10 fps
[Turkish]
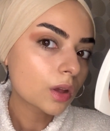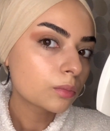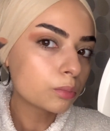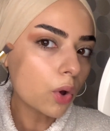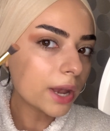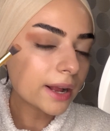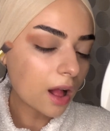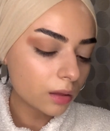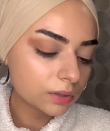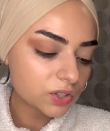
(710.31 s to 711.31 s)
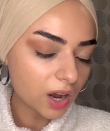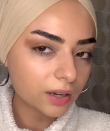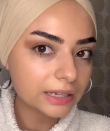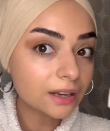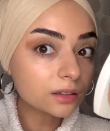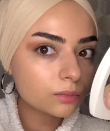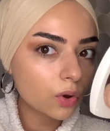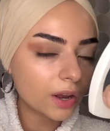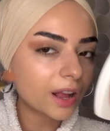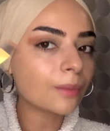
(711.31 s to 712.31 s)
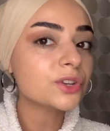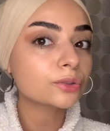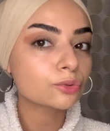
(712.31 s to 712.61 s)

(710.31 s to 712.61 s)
Böyle kalmayacak. İnanın böyle kalmayacak.